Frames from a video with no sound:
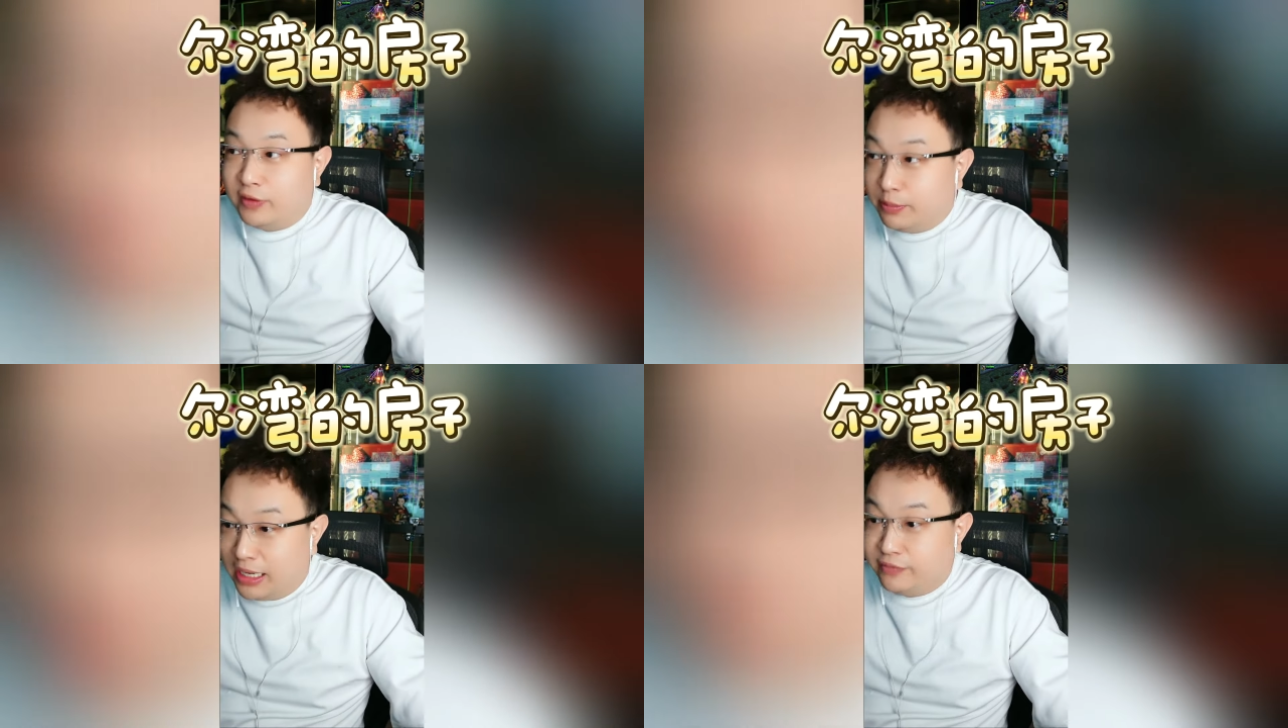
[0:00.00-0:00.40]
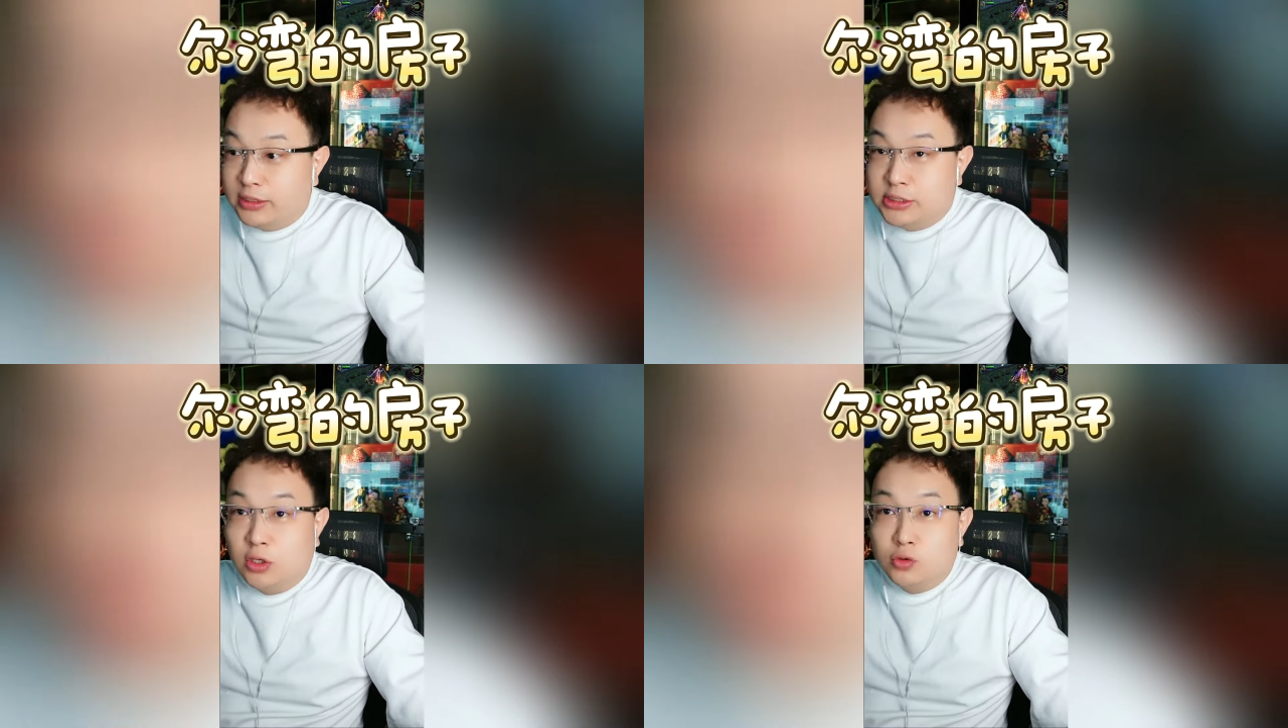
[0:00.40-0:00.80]
八分，
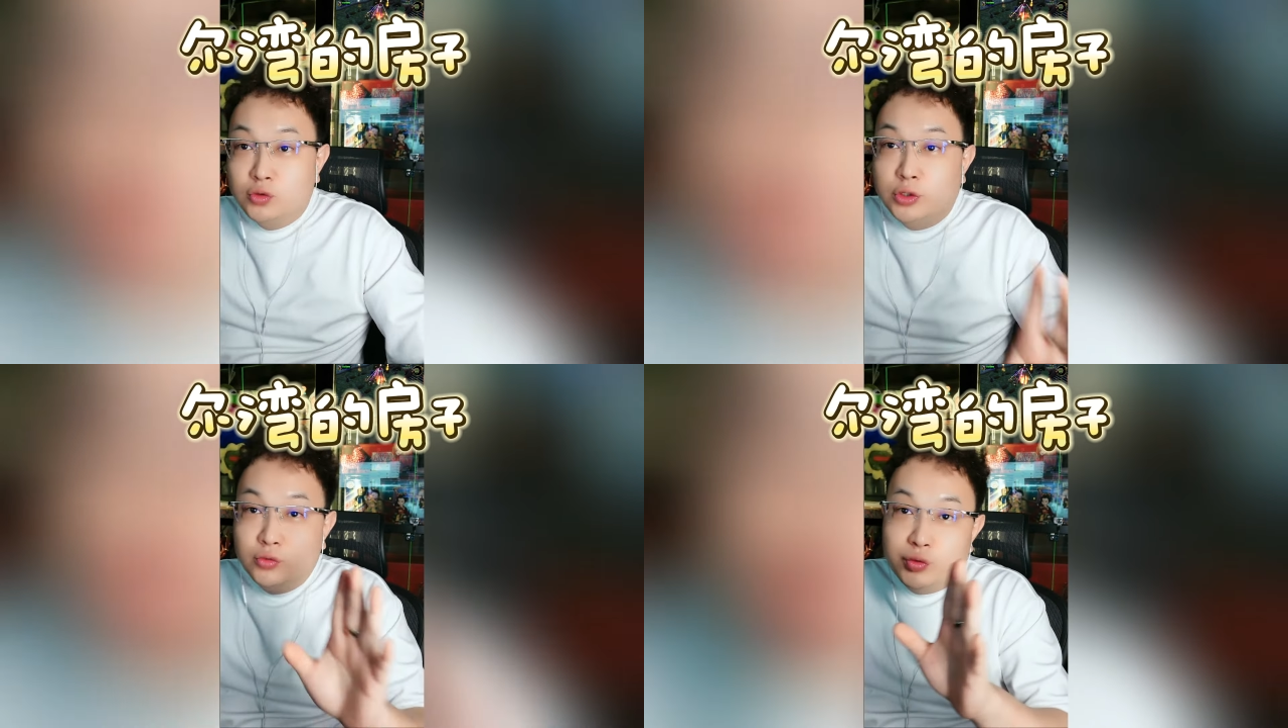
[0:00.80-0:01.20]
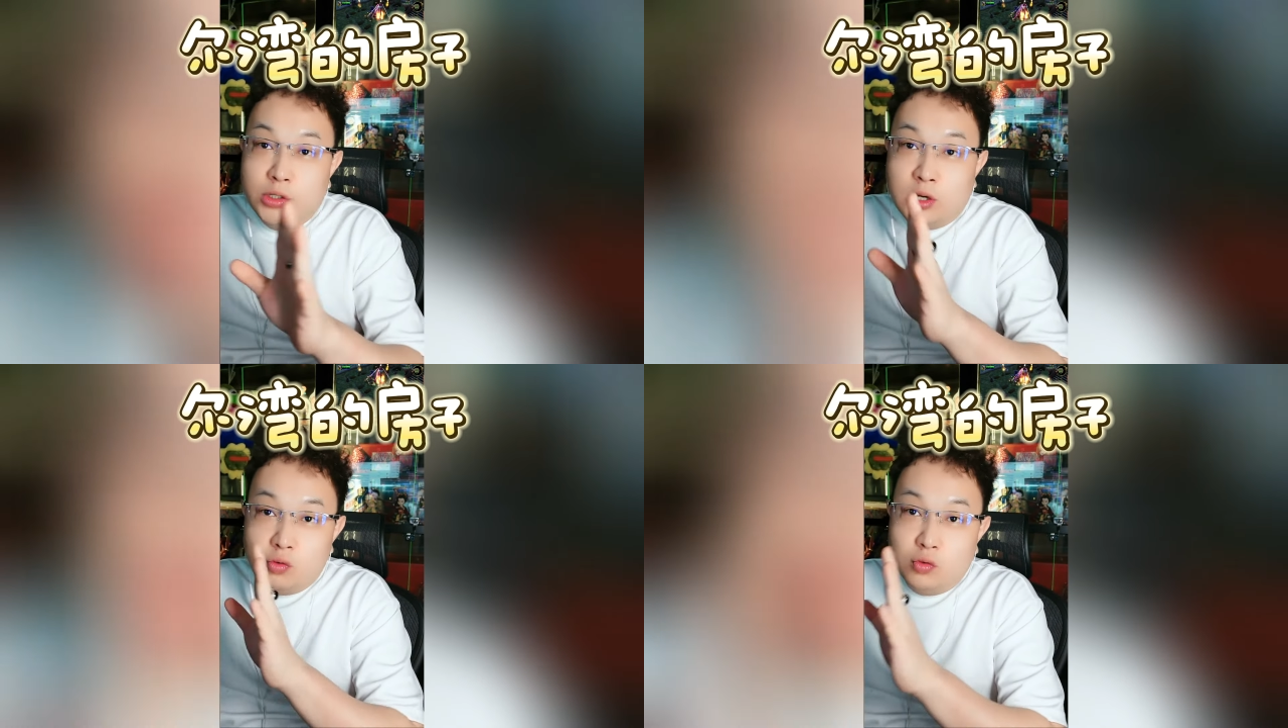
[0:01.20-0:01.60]
小学、中学、
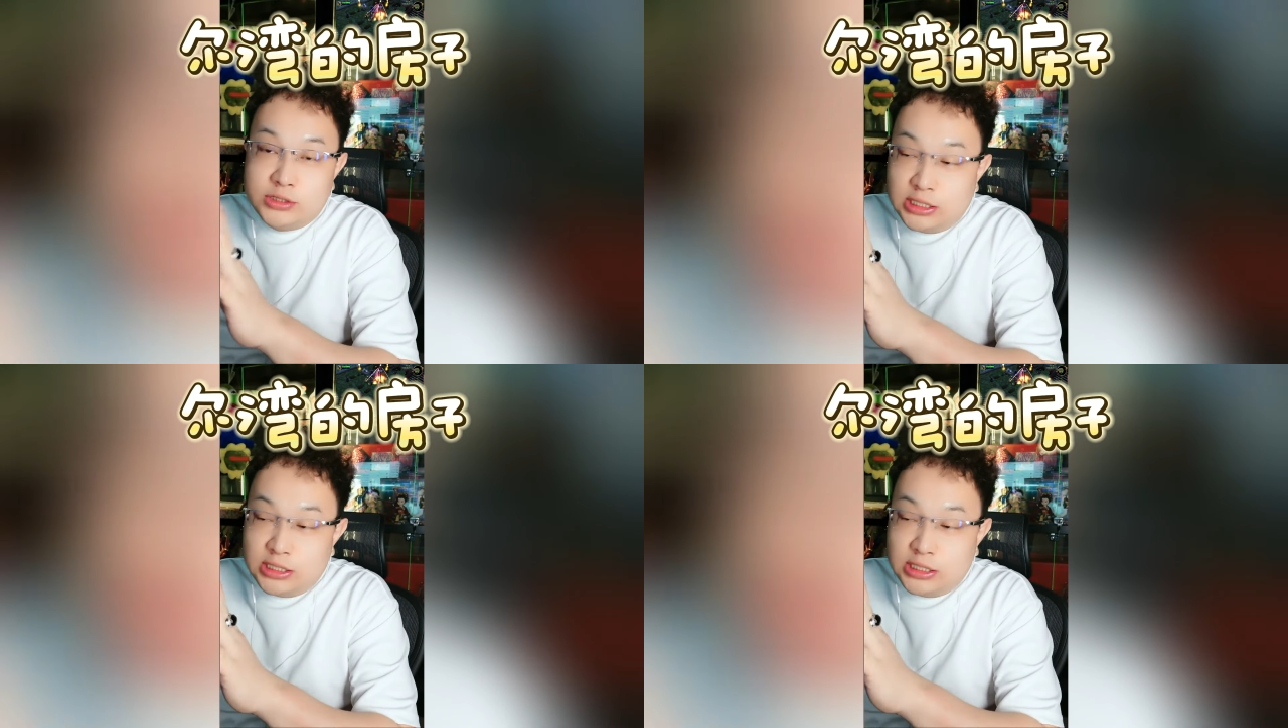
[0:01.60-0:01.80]
高中，降